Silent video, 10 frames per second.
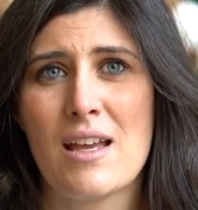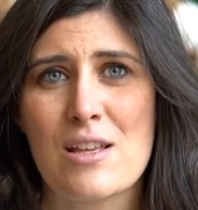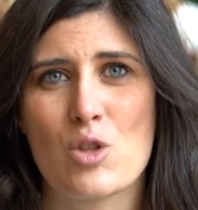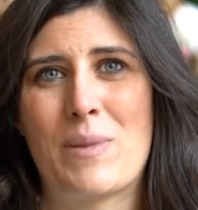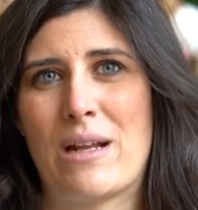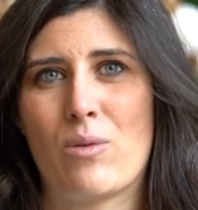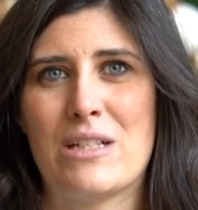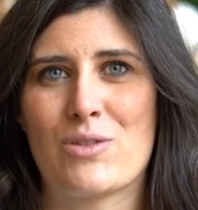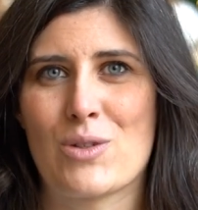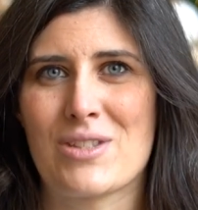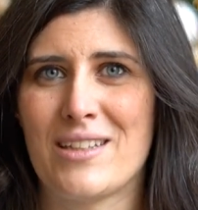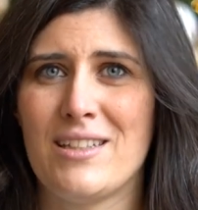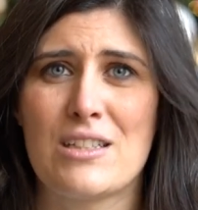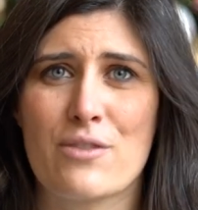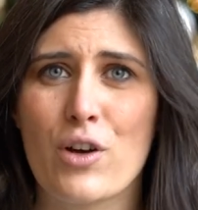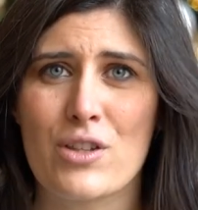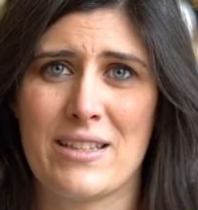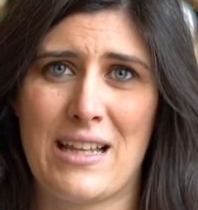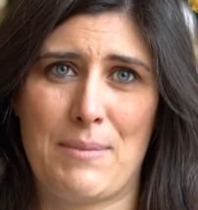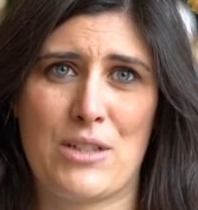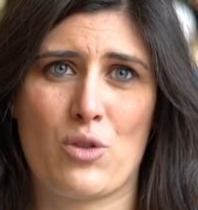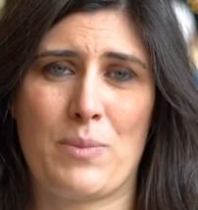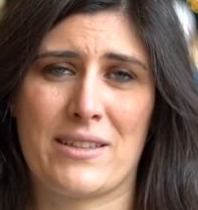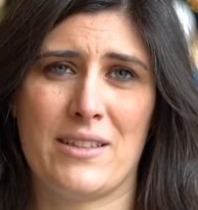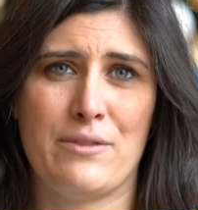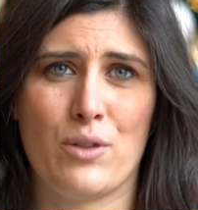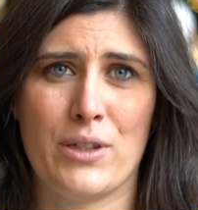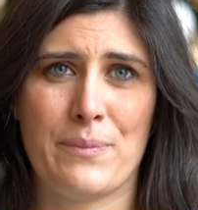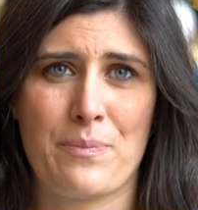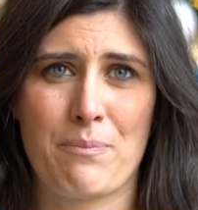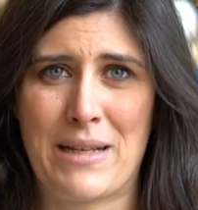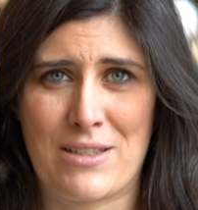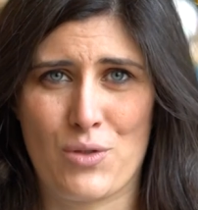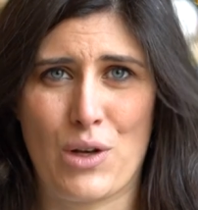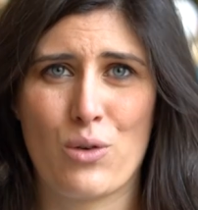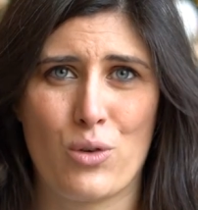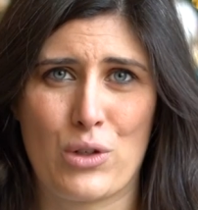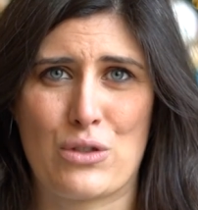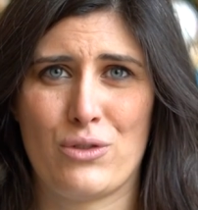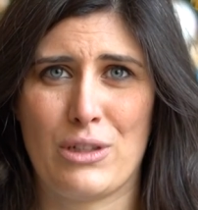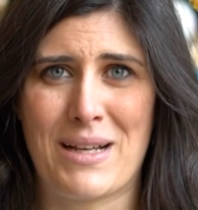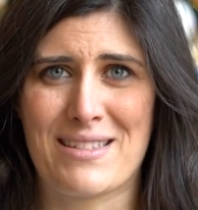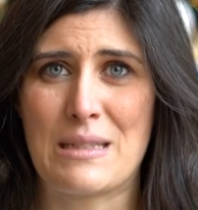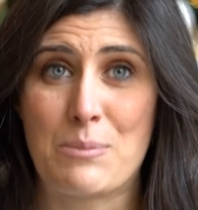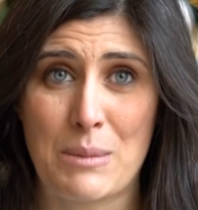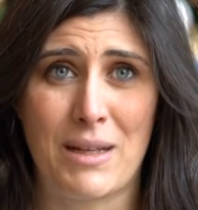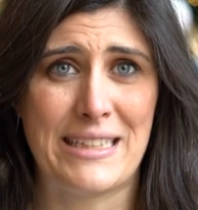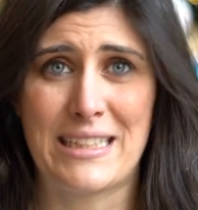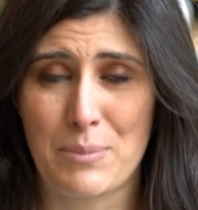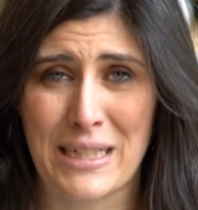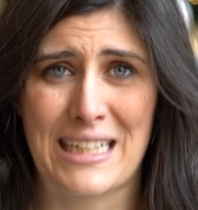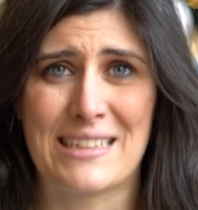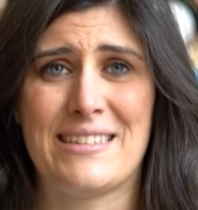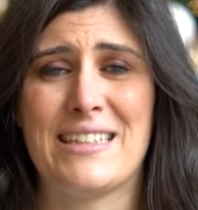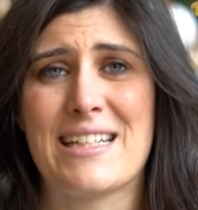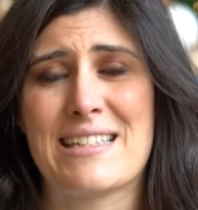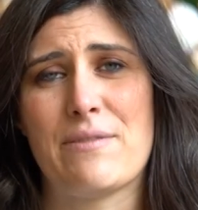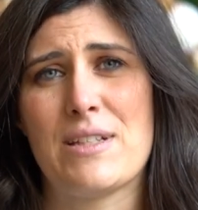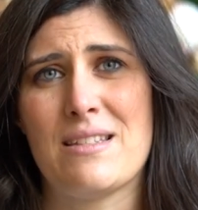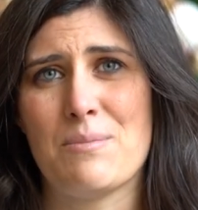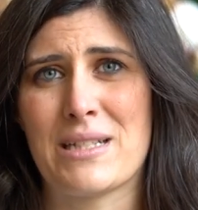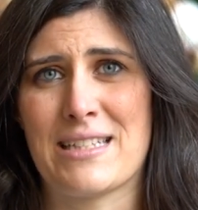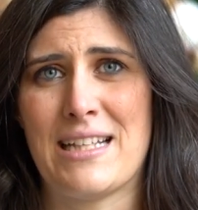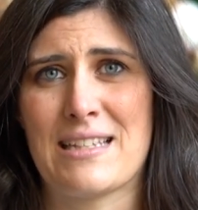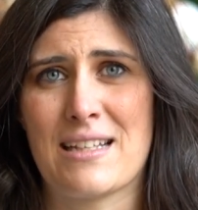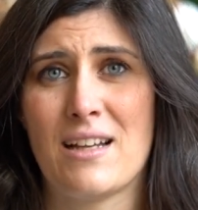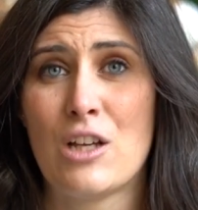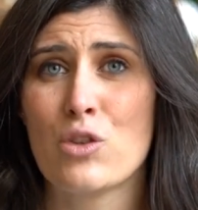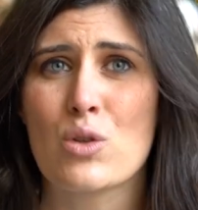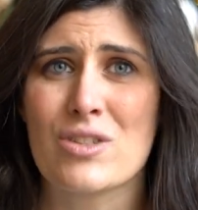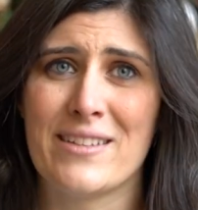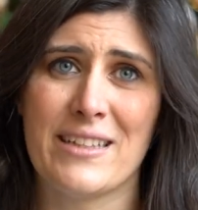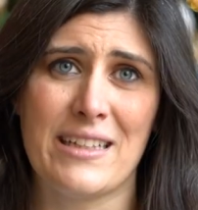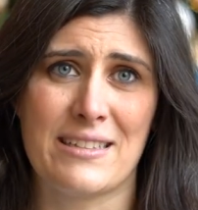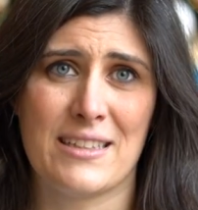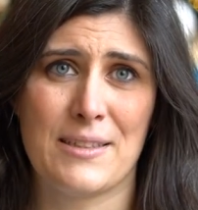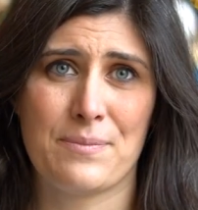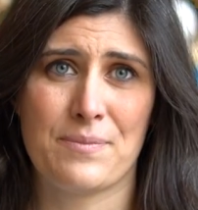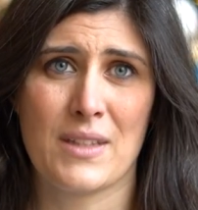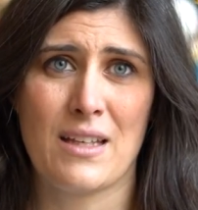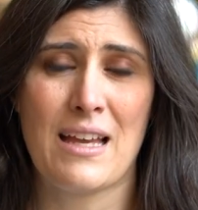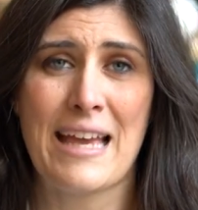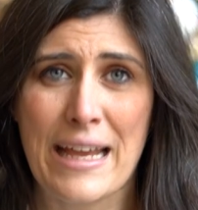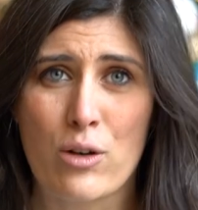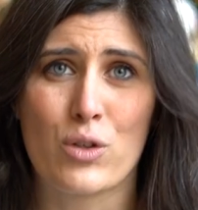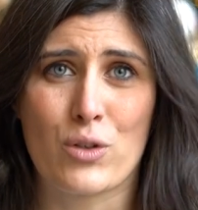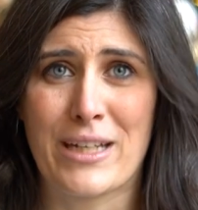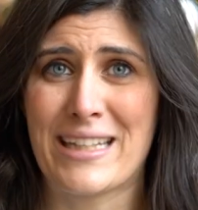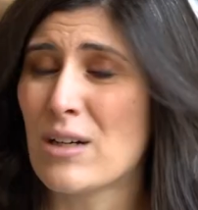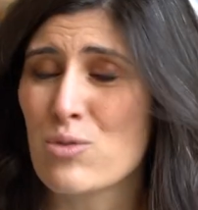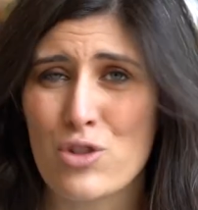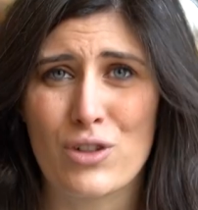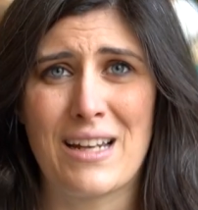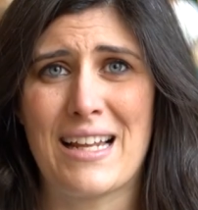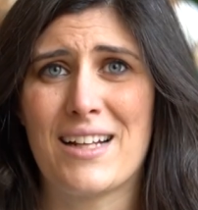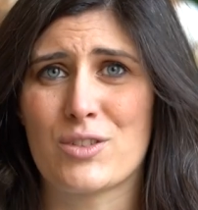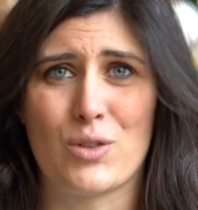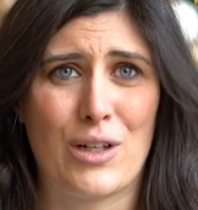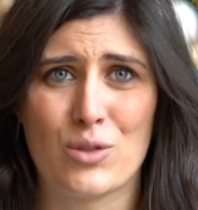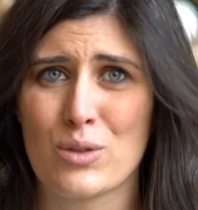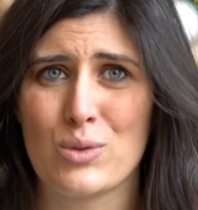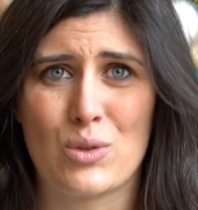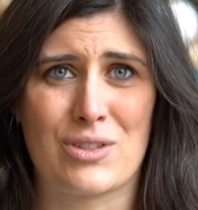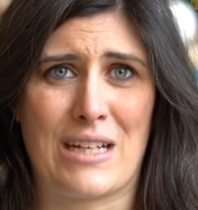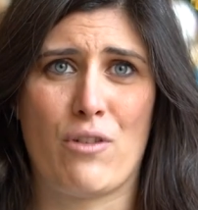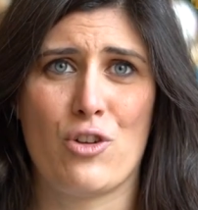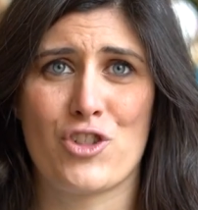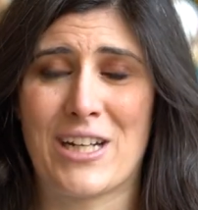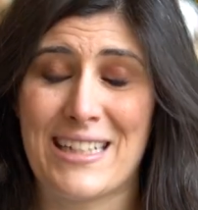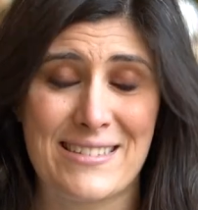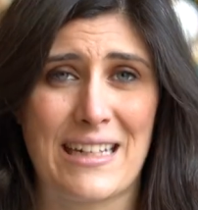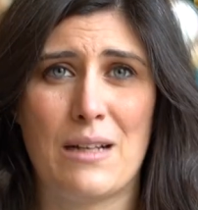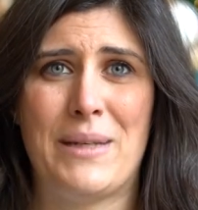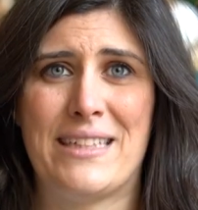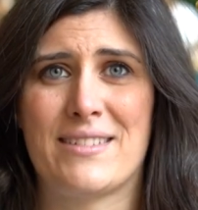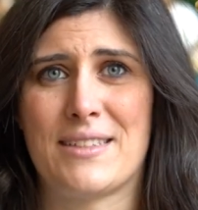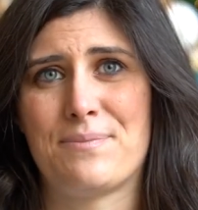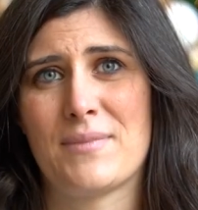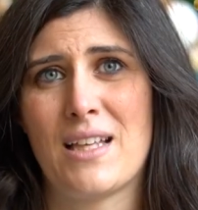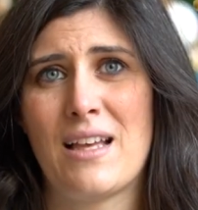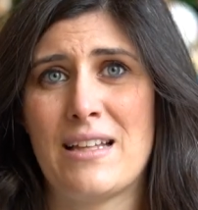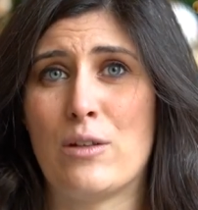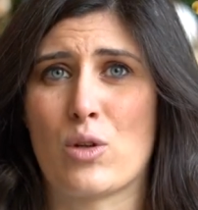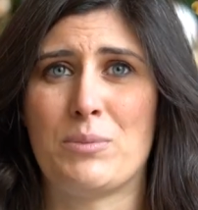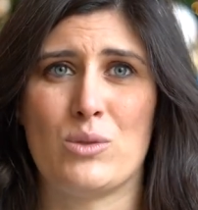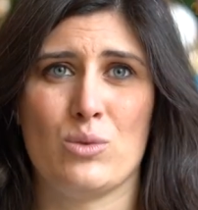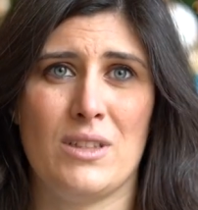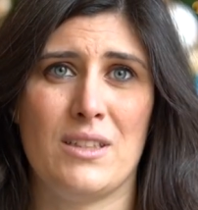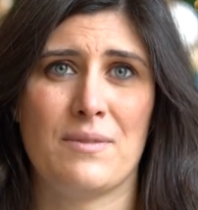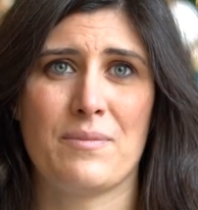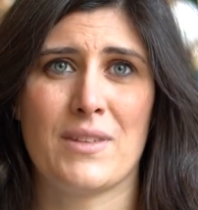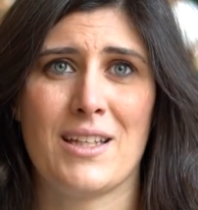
So bene quali sono stati gli sforzi della maggior parte di voi. Penso a coloro che sono rimasti in prima linea per garantire i servizi in presenza, nonostante i rischi, e coloro che da un giorno all'altro hanno dovuto stravolgere letteralmente le loro abitudini.